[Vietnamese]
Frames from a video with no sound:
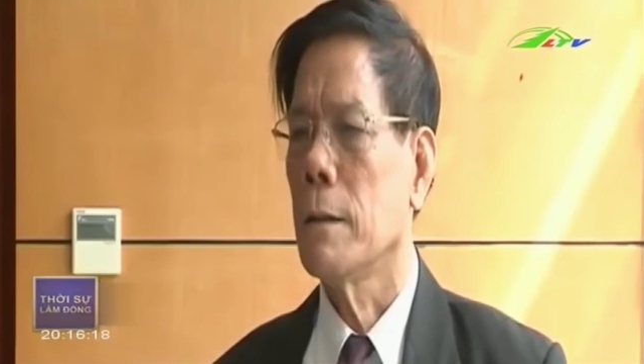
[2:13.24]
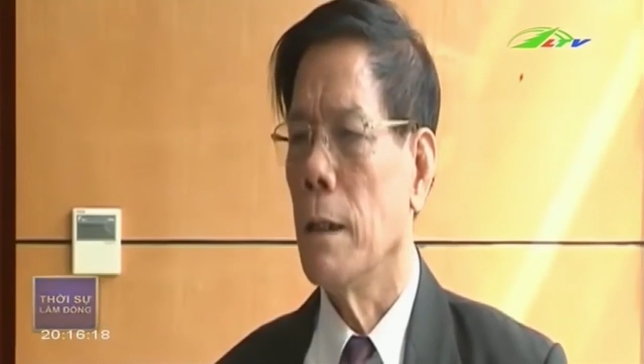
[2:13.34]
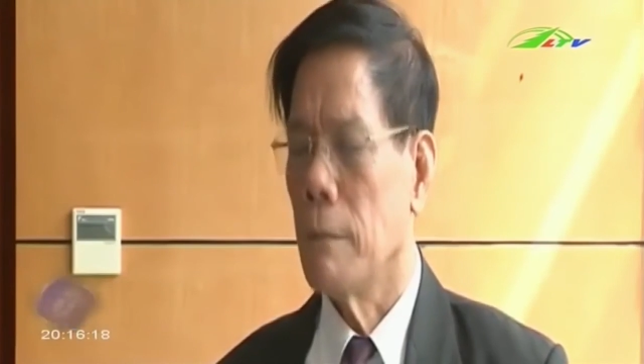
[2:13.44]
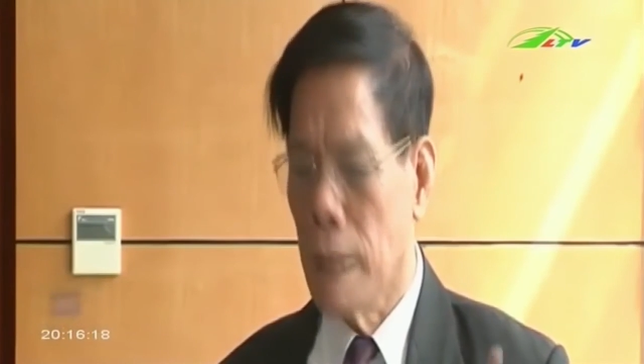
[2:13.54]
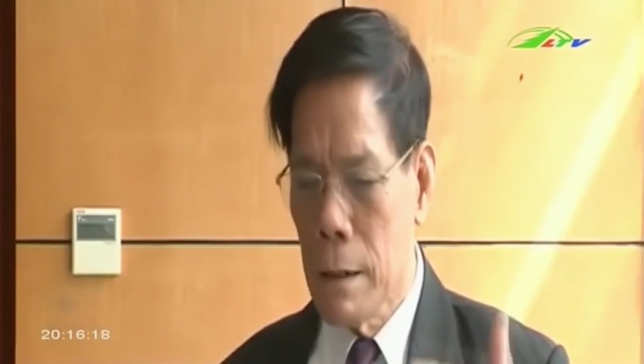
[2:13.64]

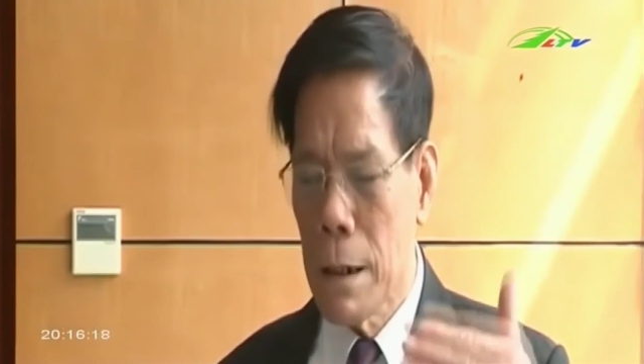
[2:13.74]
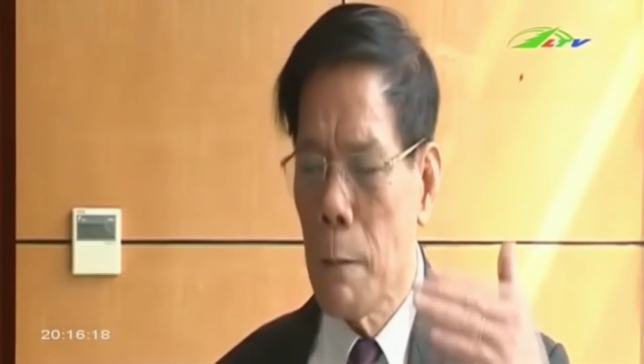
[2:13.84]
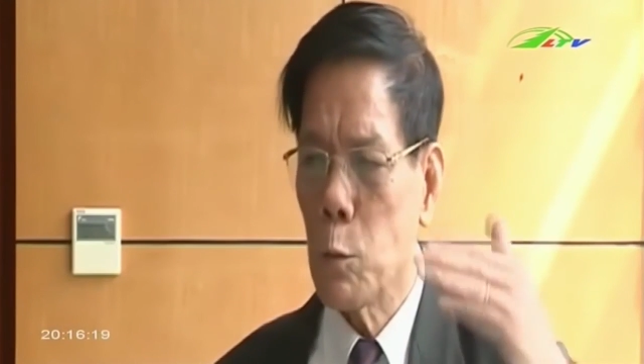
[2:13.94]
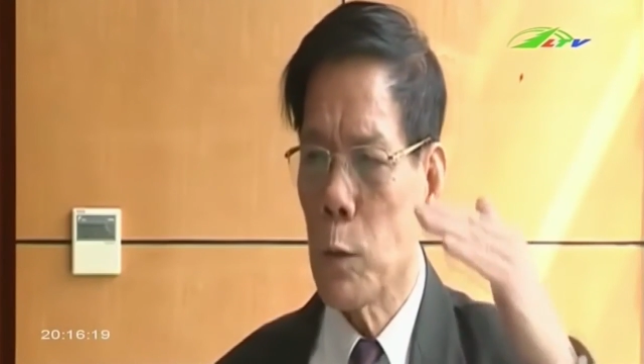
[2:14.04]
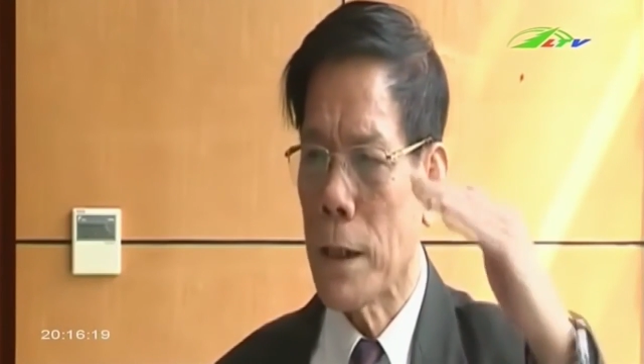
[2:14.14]
Đấy. đấy
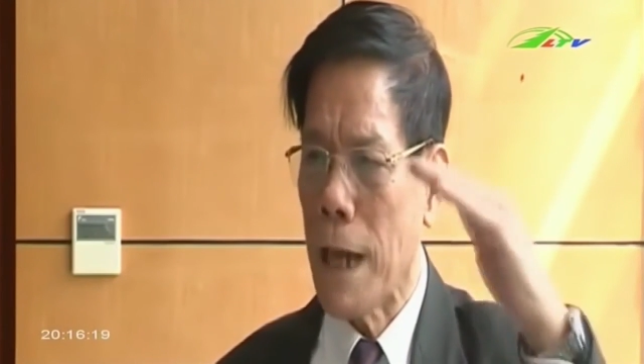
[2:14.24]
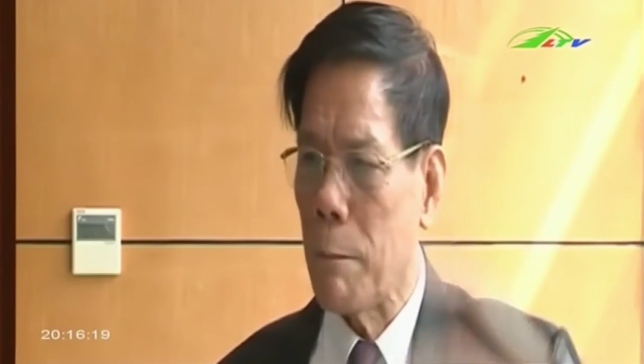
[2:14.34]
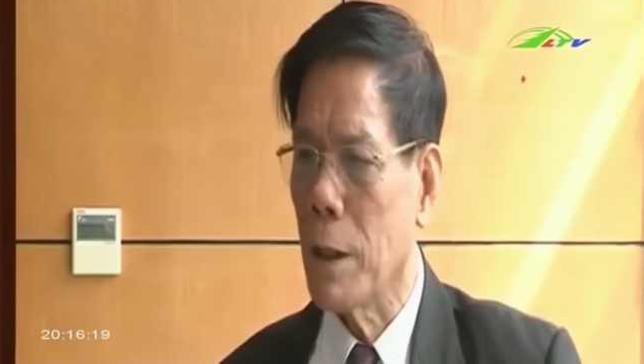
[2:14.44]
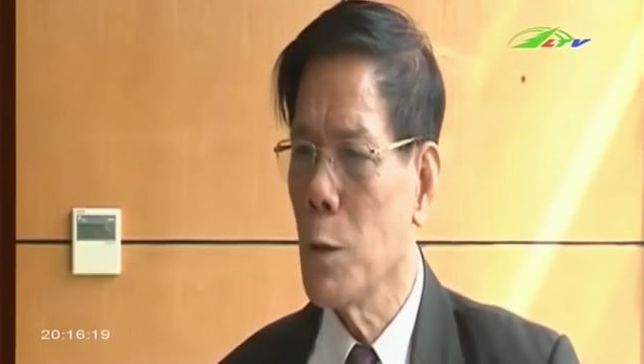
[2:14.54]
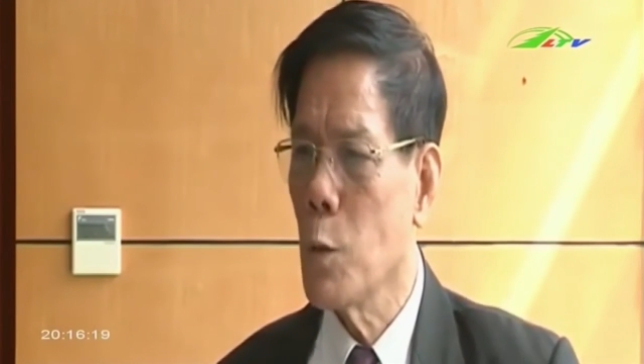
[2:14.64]
nếu chúng ta
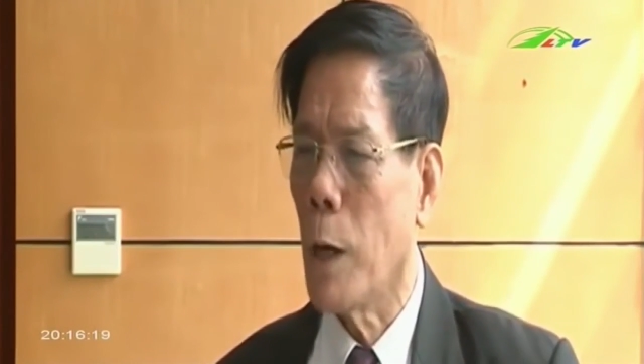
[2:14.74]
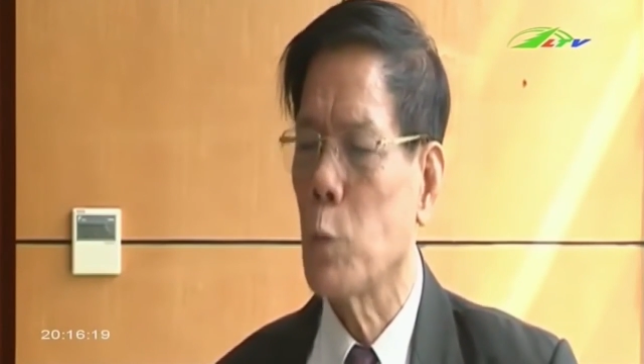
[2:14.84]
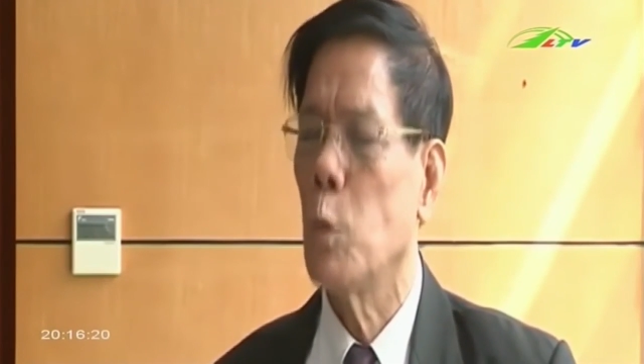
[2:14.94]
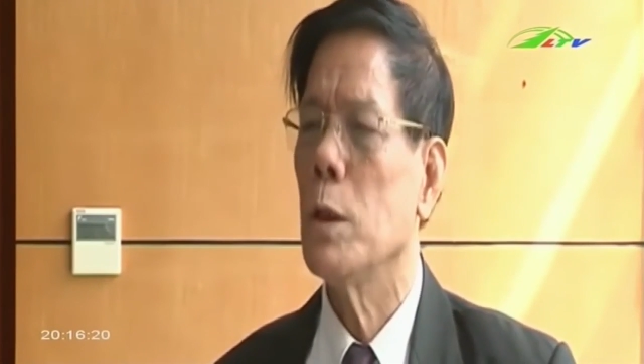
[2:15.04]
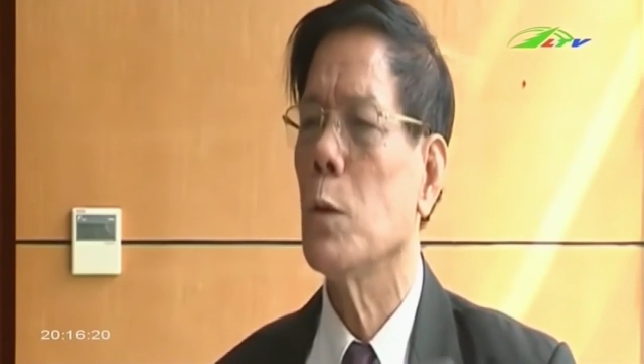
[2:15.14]
giảm được cái nhu
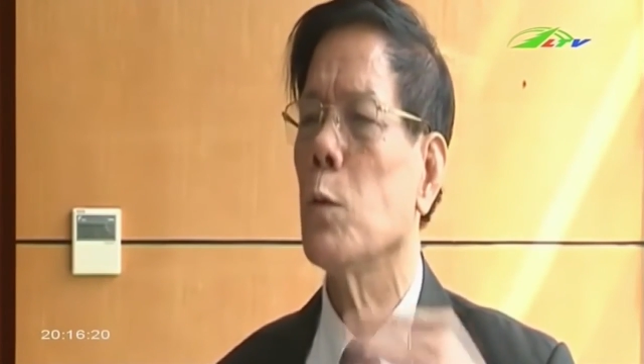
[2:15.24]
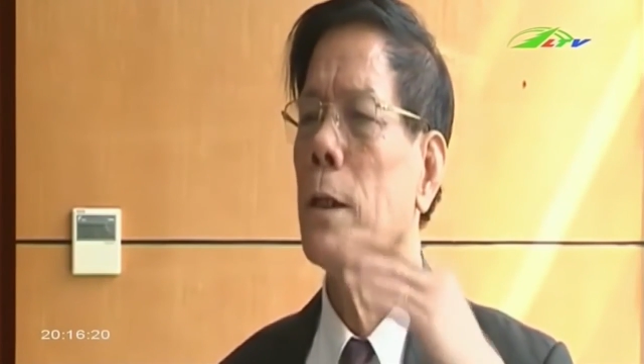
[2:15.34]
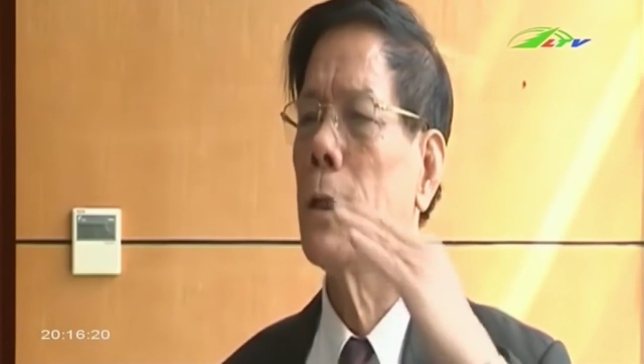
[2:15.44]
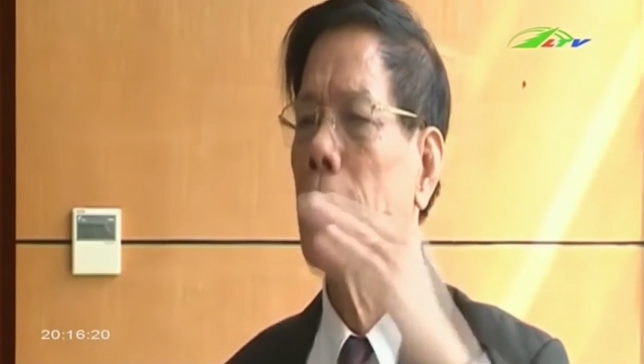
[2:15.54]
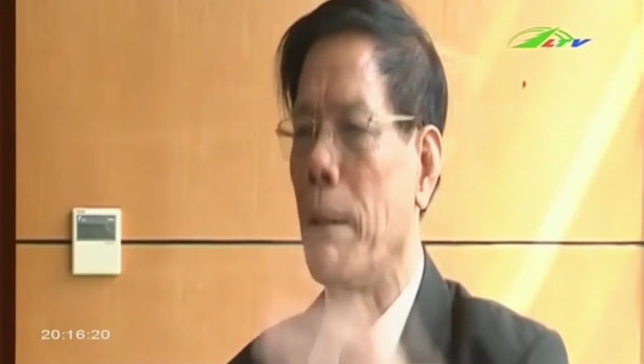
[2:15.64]
cầu xuống thì chúng
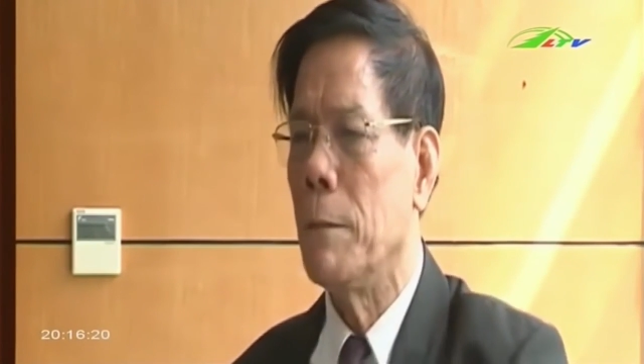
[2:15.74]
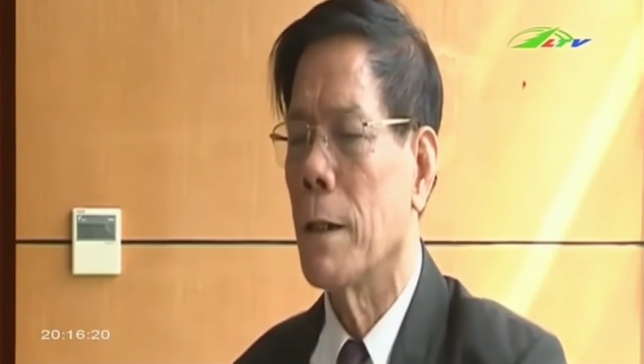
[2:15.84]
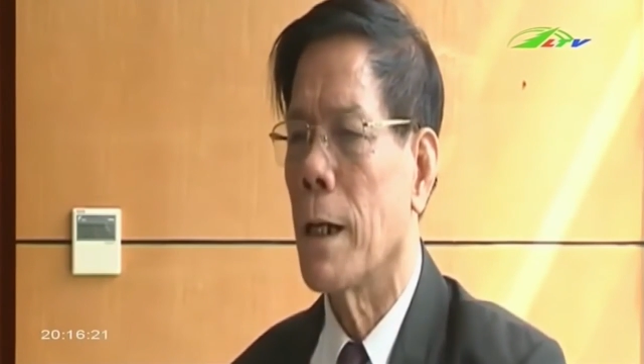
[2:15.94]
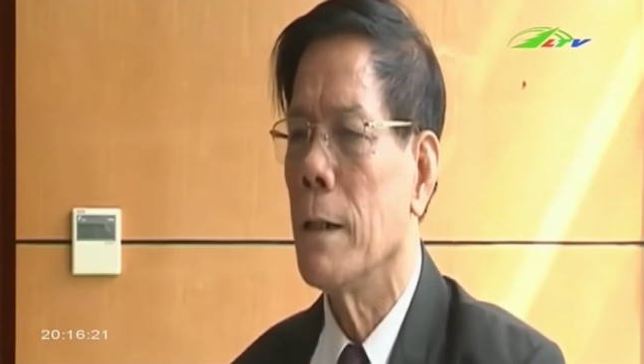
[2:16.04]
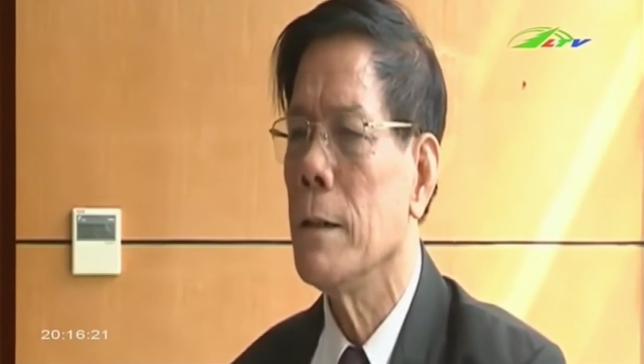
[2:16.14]
ta sẽ giảm
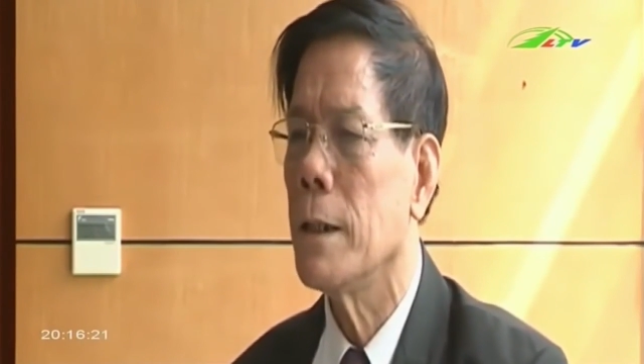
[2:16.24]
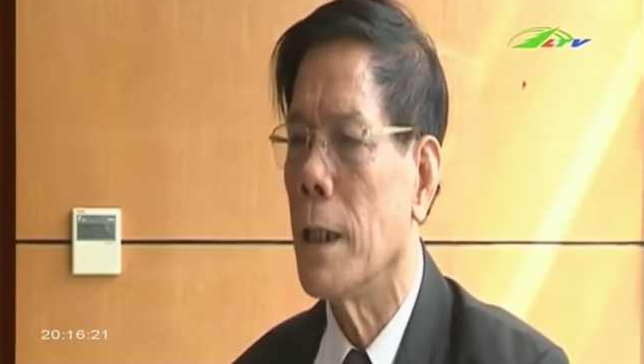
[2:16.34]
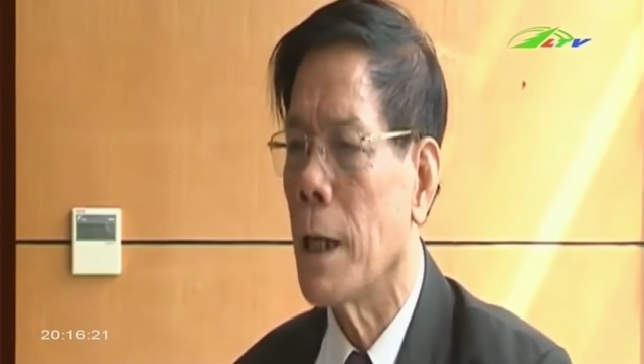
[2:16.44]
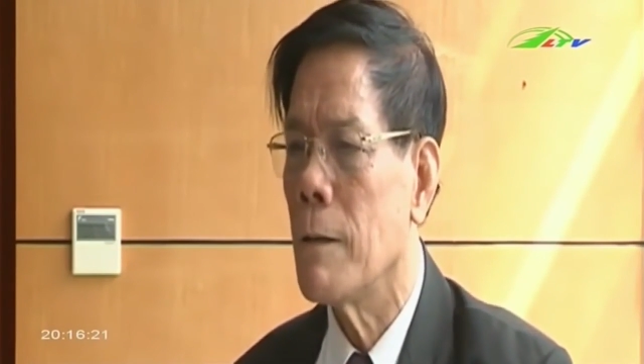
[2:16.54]
được cái nhiệt điện